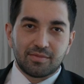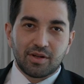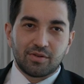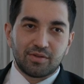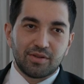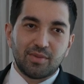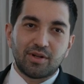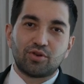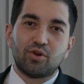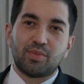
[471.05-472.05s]
какой-то
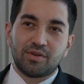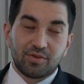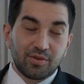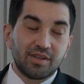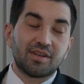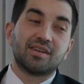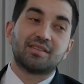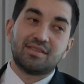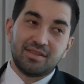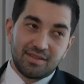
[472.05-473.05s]
небольшой опыт, опыт в других
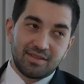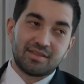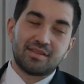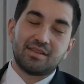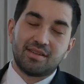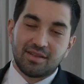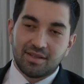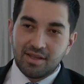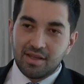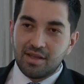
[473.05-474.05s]
гостиницах, работу. да. Угу.